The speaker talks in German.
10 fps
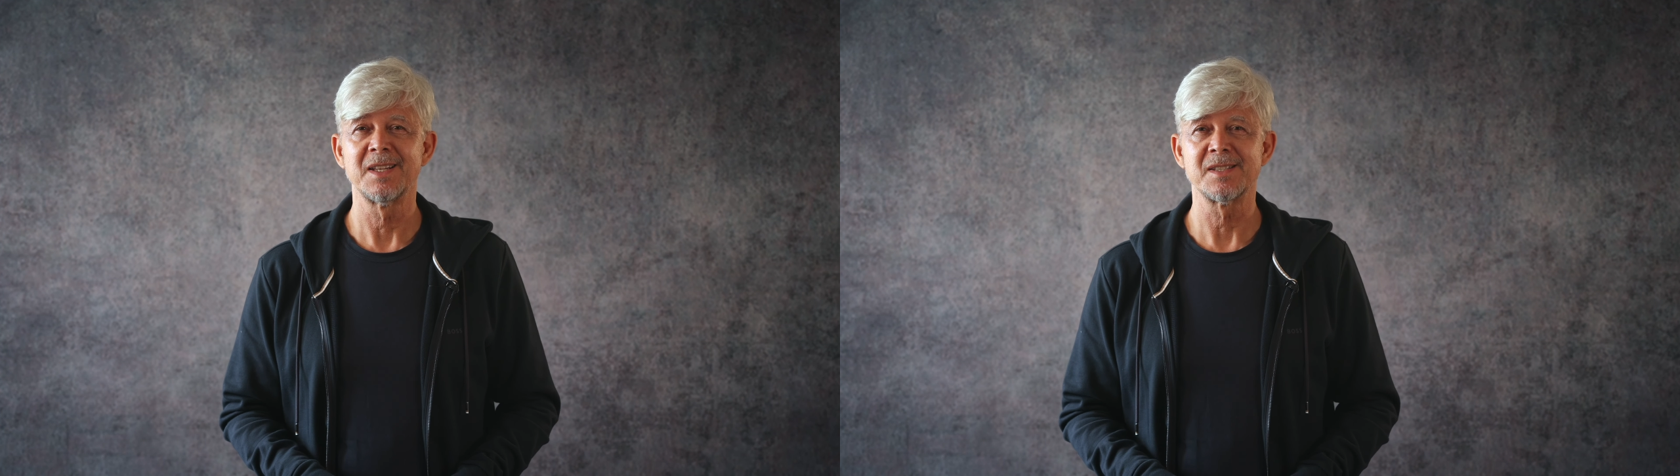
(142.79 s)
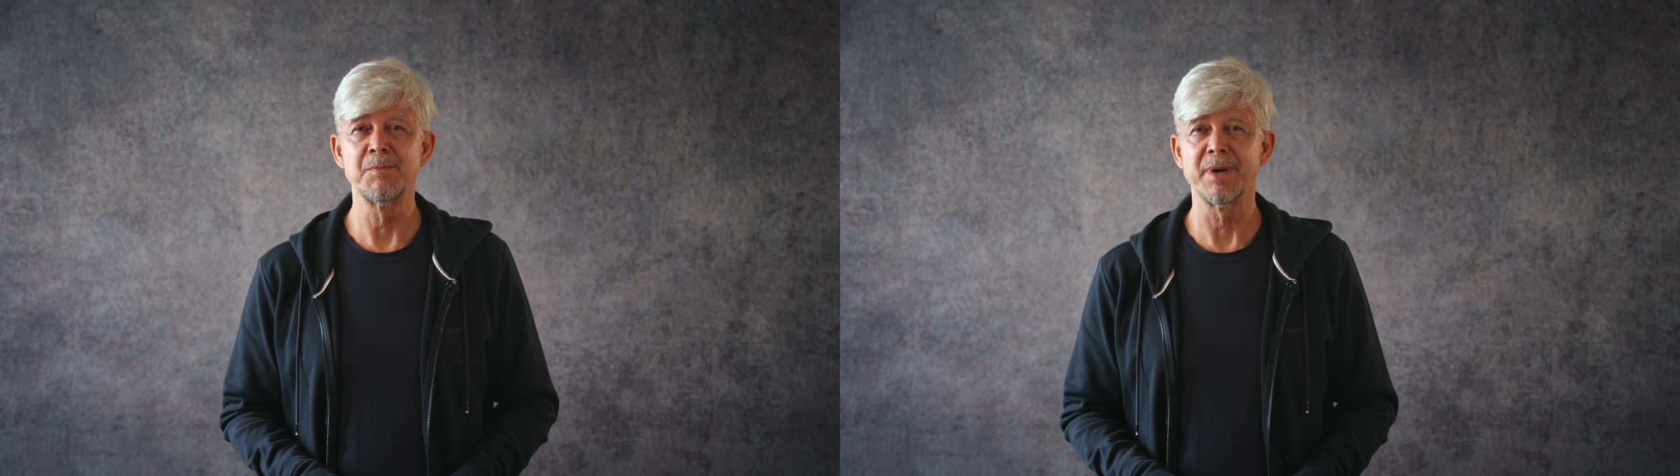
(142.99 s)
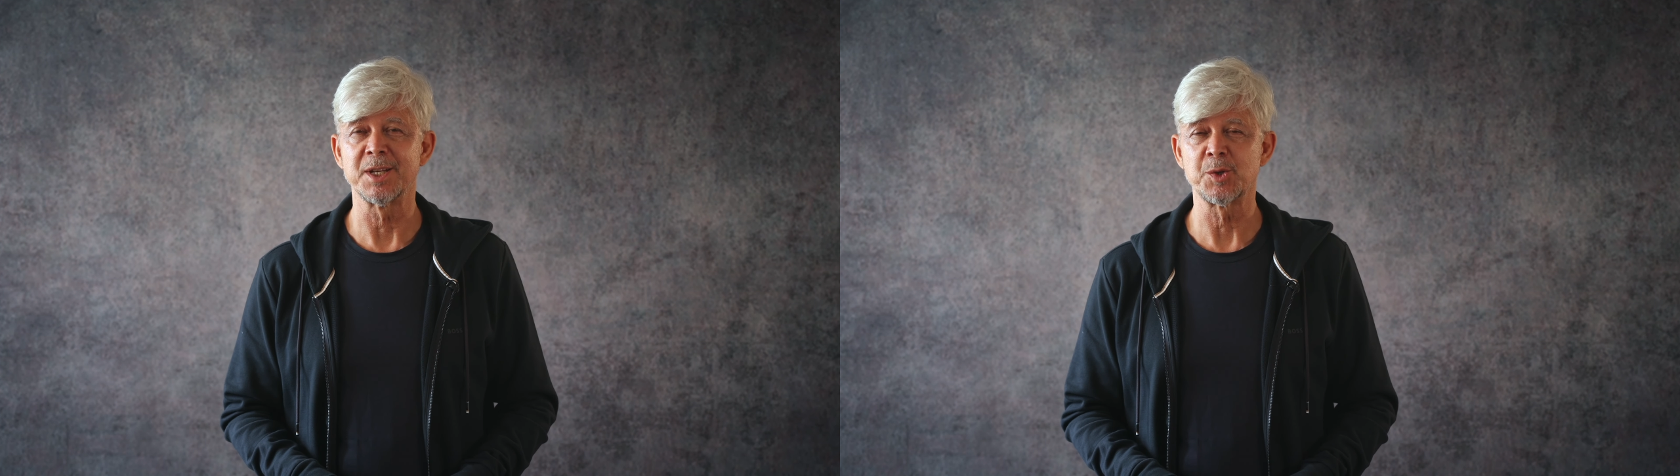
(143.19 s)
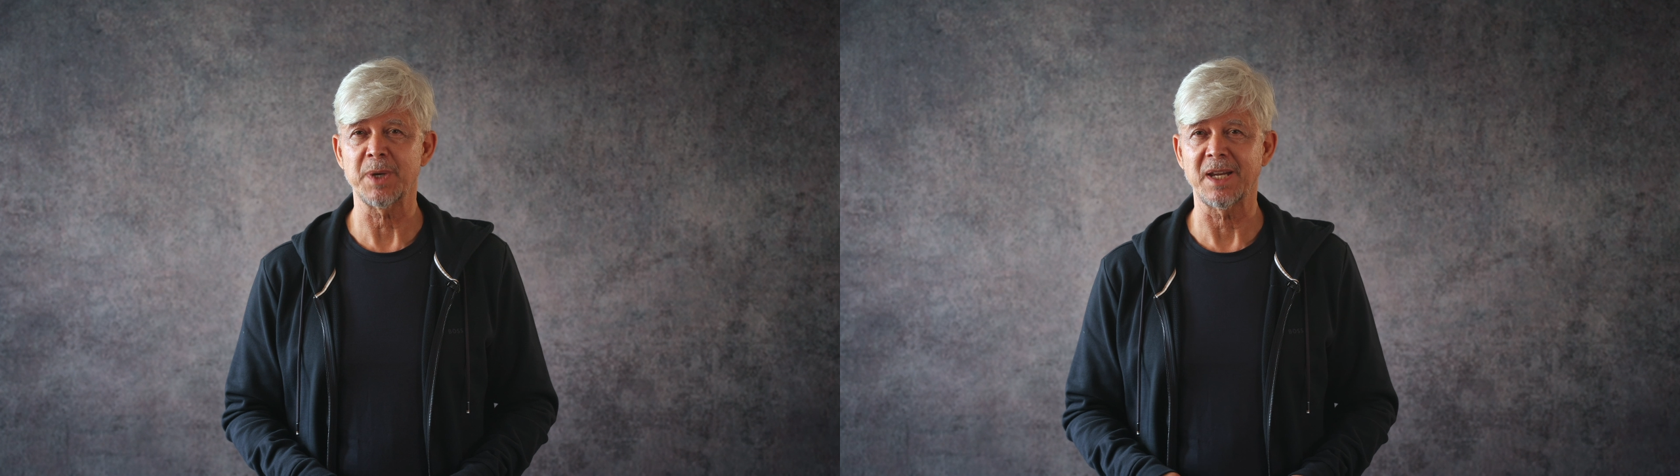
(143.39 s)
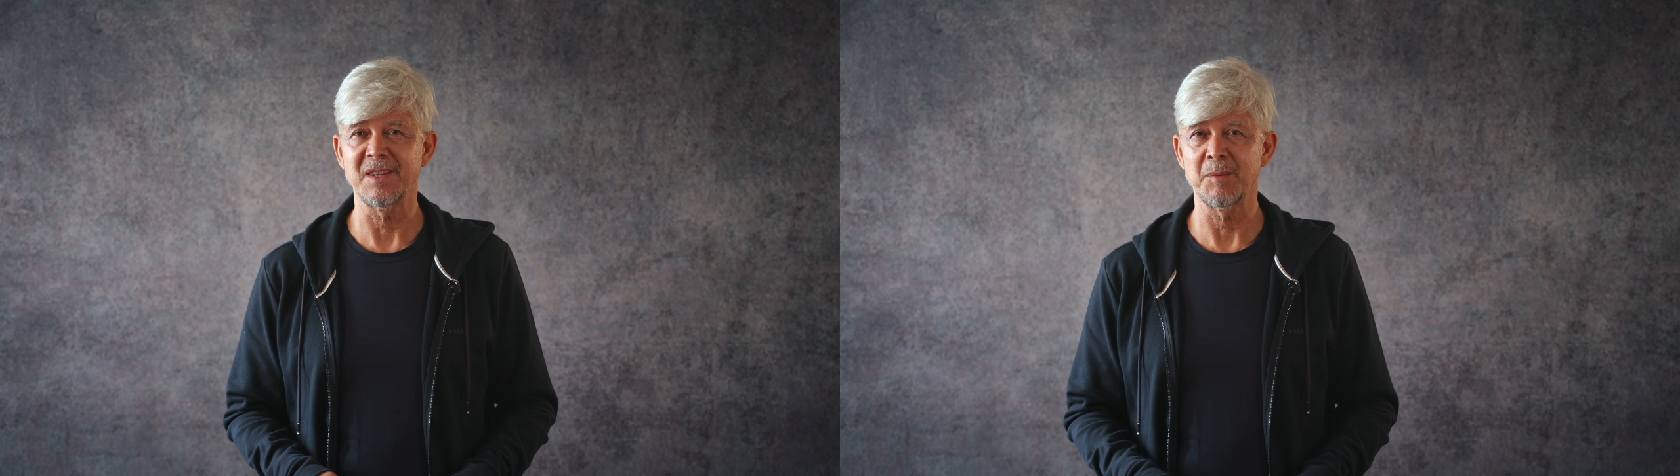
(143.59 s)
sind bei
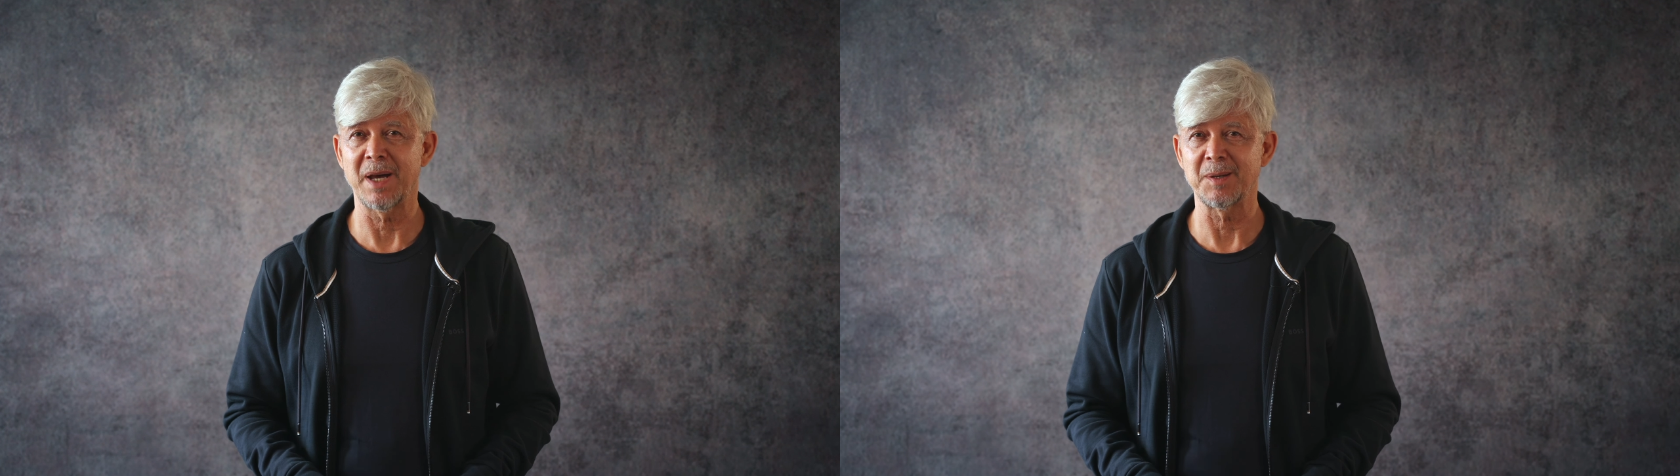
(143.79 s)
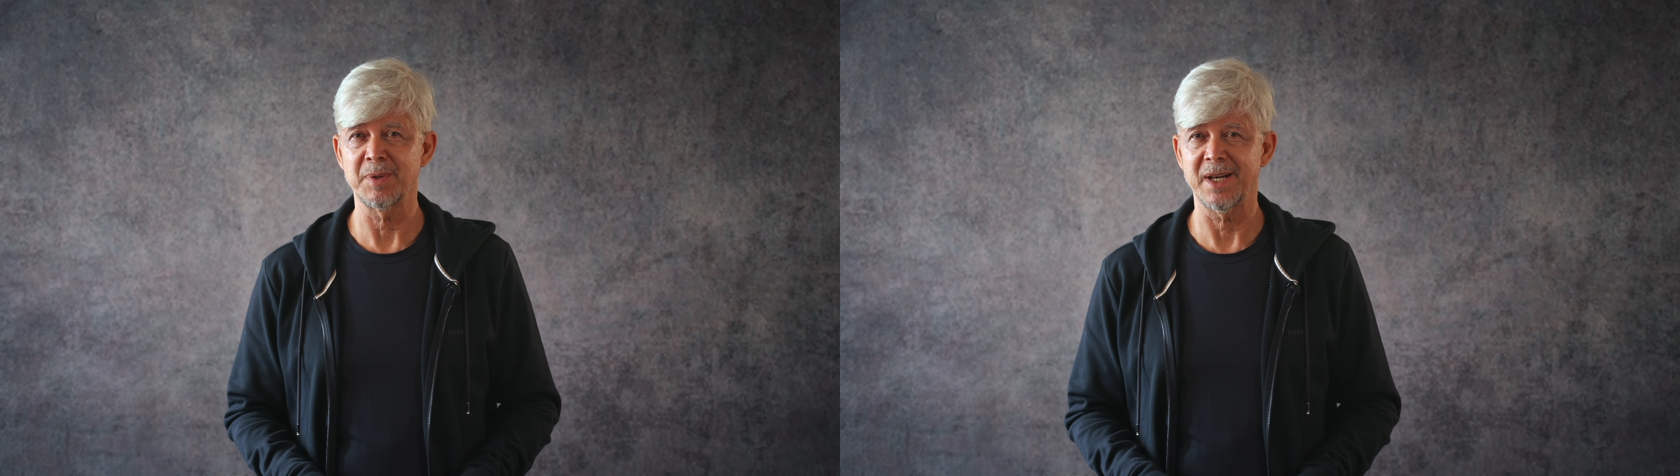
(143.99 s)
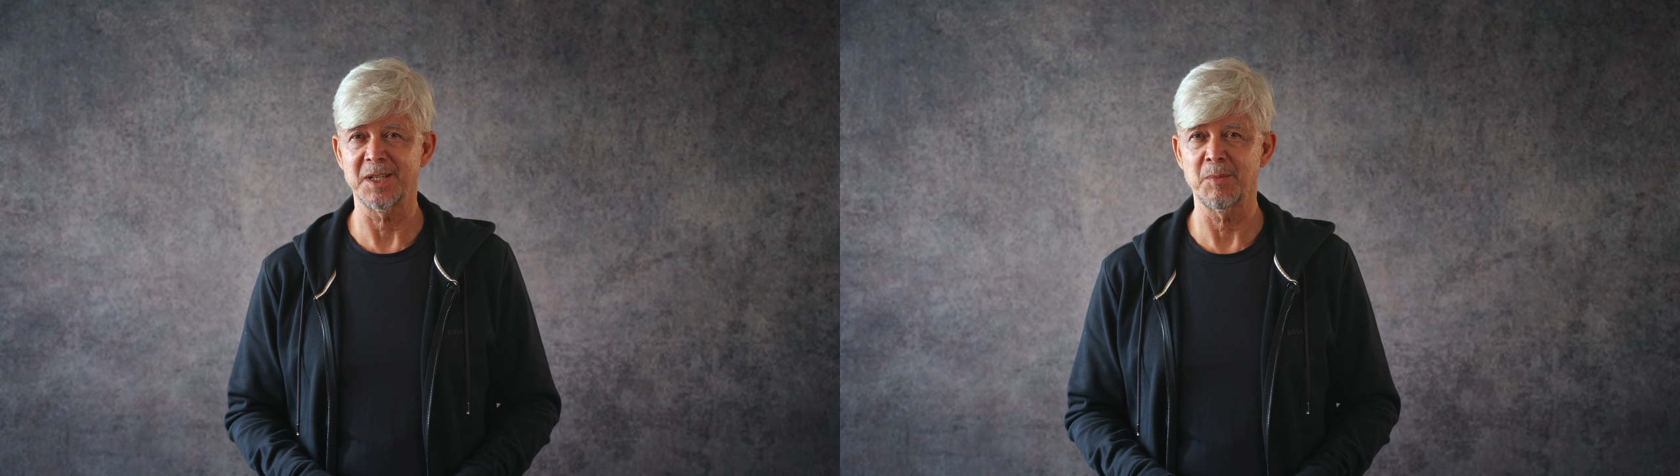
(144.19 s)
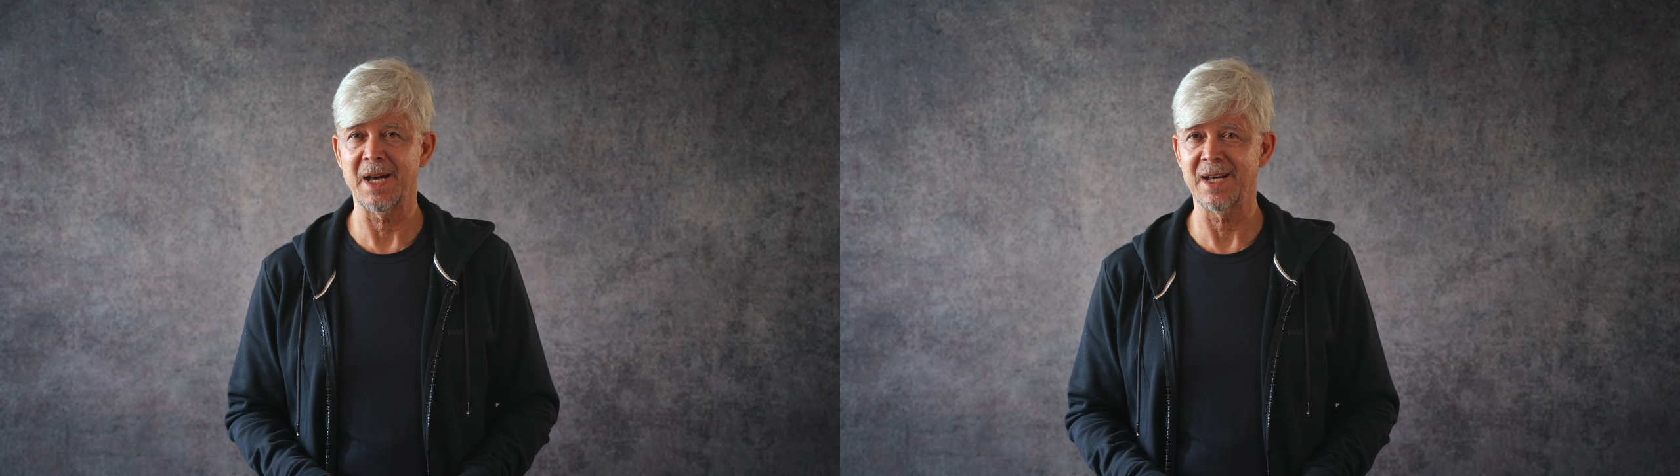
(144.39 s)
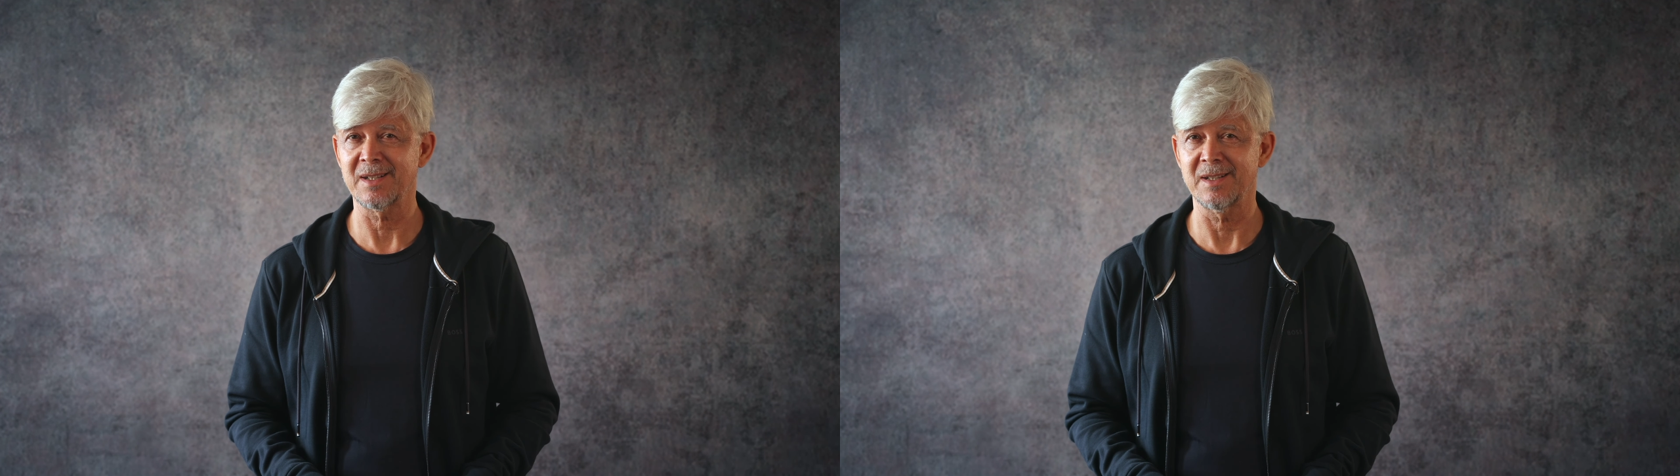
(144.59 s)
entsprechender Bandbreite
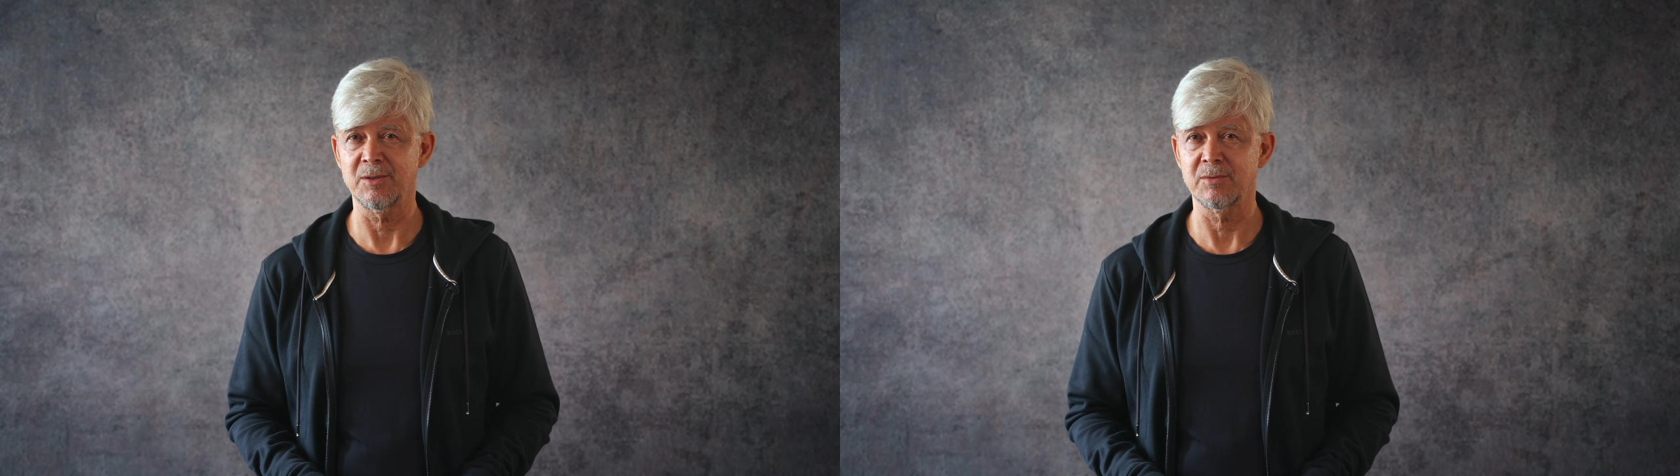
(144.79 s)
beachtlich.